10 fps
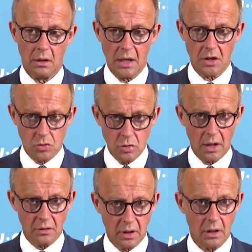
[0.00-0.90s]
Die
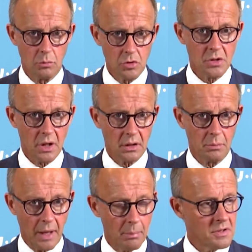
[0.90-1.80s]
Asylanträge müssen nach
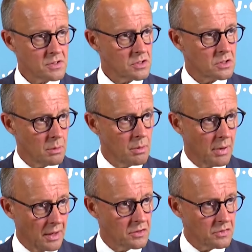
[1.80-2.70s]
dem Dublin-System im
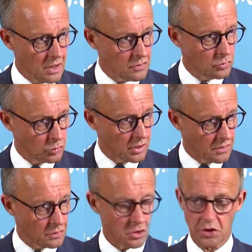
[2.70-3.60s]
Land des
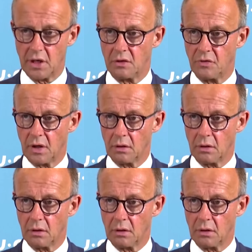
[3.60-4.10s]
Erstzutritts gestellt